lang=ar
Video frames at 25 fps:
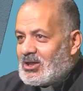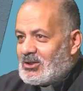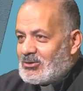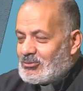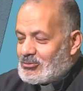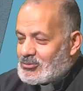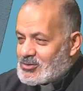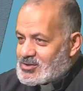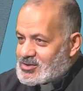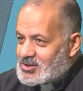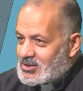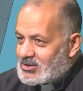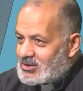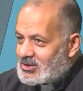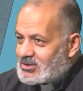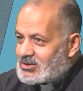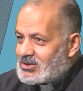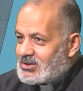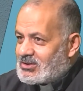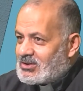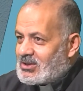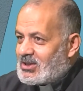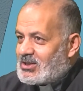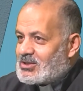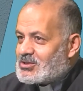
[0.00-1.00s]
وصلاة والصلاة
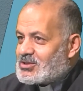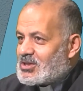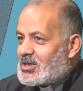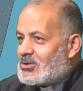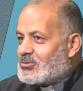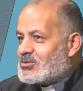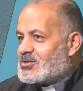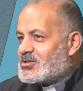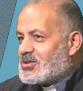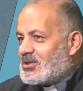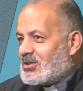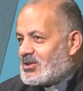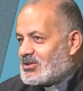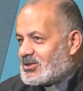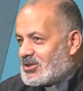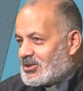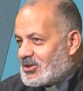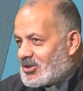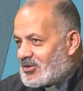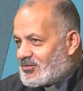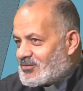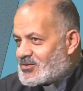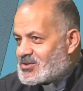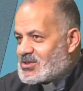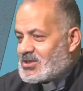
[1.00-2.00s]
النهج أو الصلاة
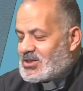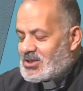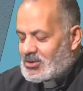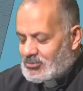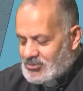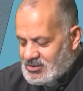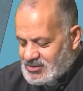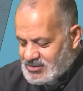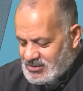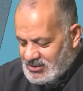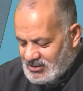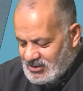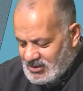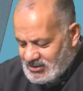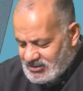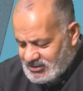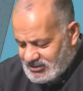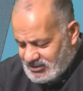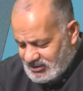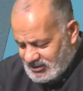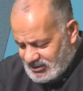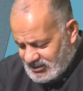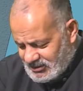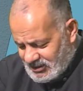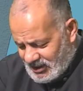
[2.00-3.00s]
اللفظية نعم. والصلاة
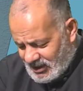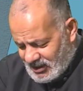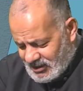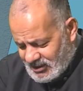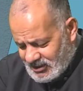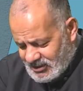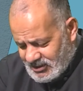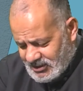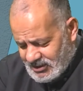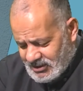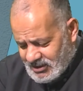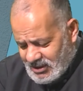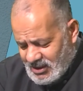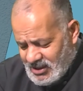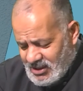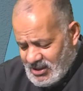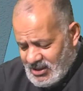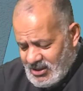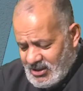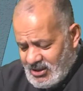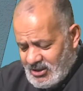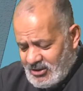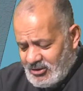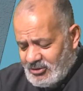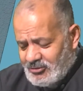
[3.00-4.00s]
العقلية
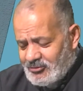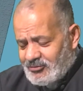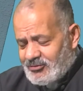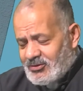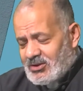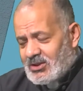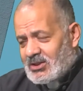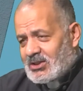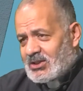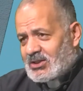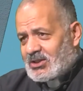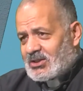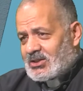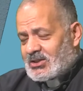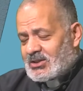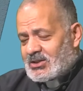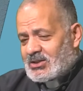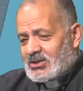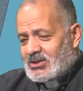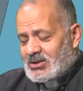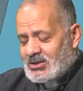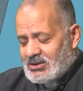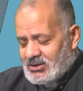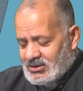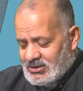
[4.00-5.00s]

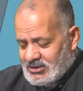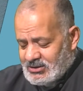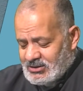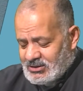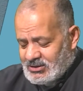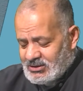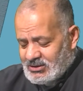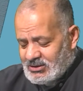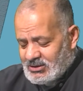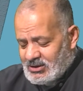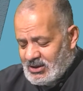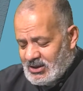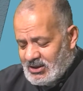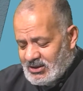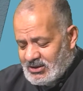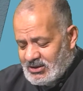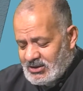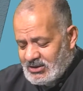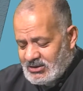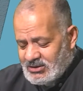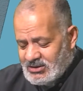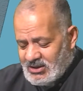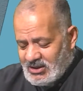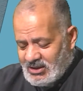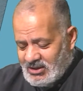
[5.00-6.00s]

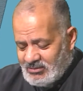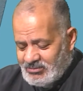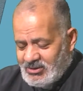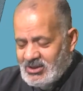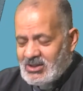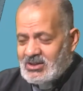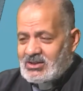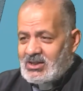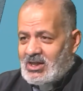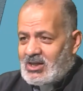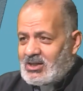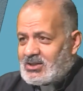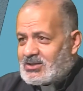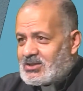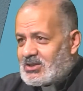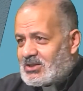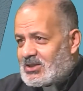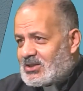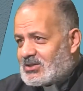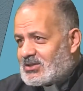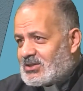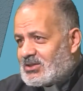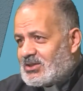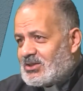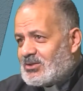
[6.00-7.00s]
فأكيد أباء العهد
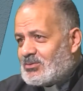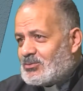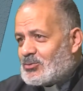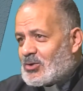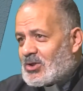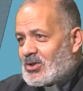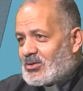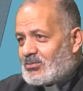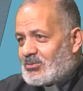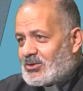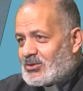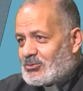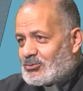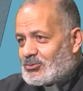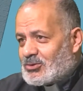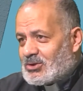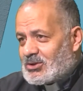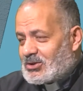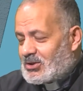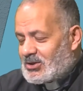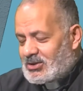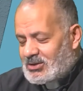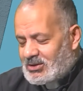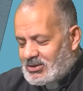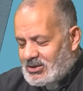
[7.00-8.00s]
القديم
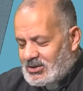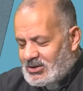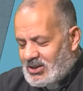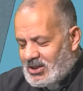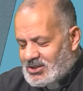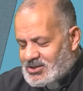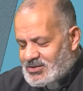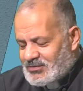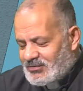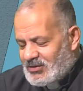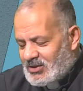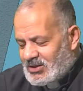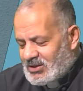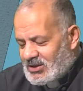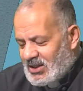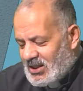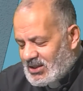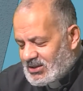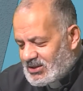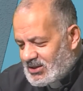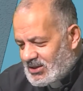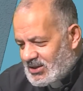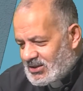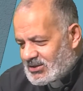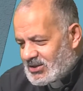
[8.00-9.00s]
وأسفار
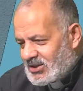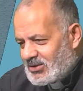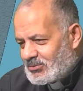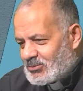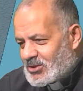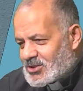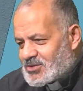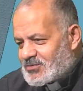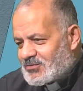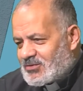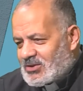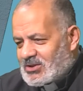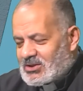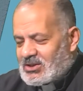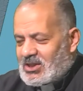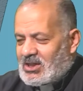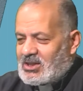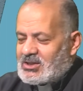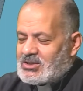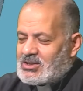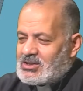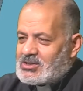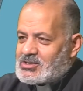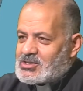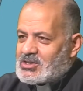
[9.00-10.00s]
العهد القديم وأسفار
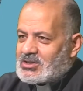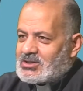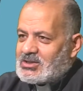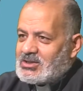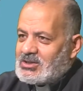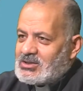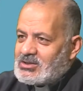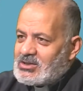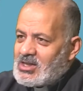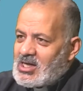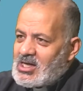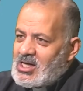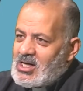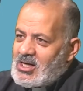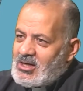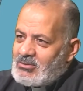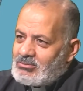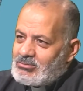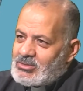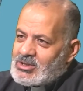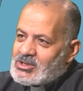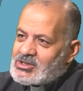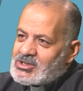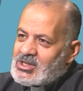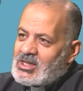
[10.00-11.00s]
العهد الجديد
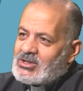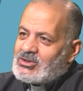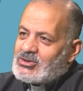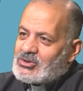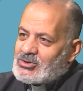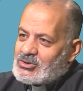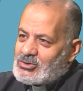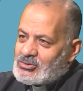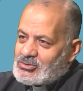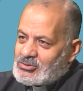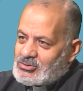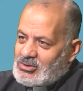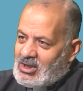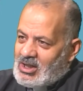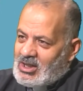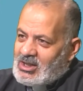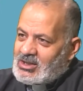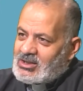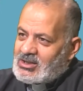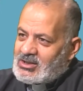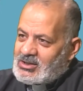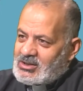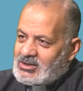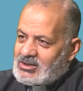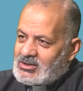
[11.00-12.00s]
بيشددوا
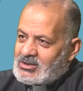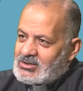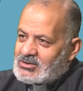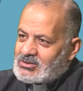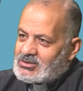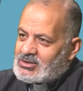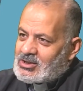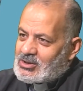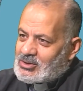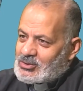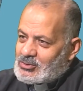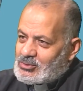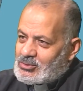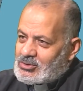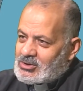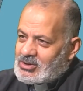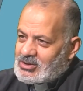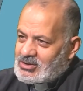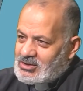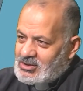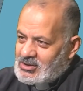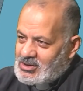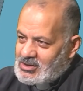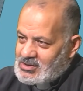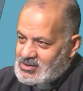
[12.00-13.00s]
على ضرورة
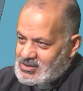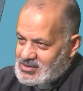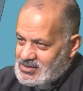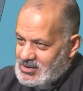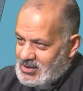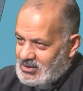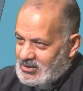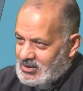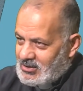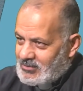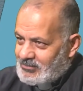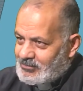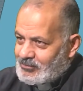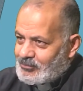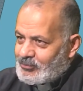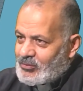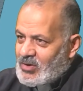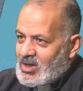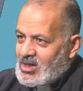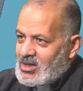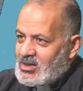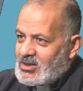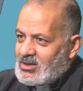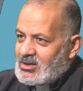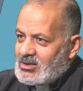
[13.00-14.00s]
الصلاة
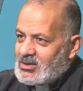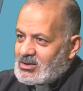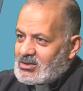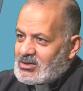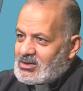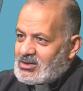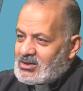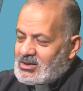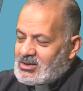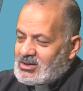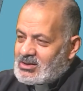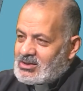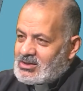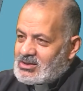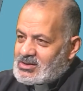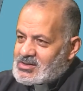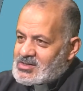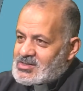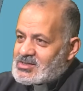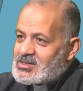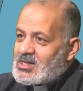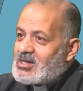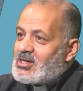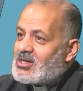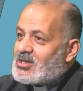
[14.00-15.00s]
الصلاة
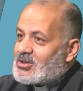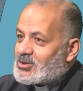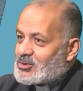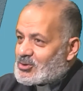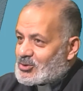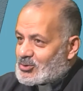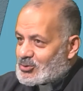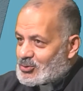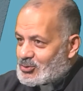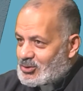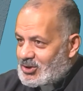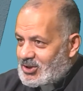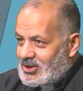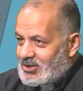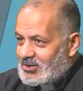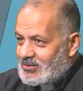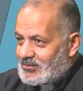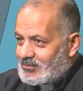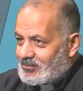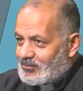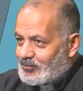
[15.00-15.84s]
السهر الروحي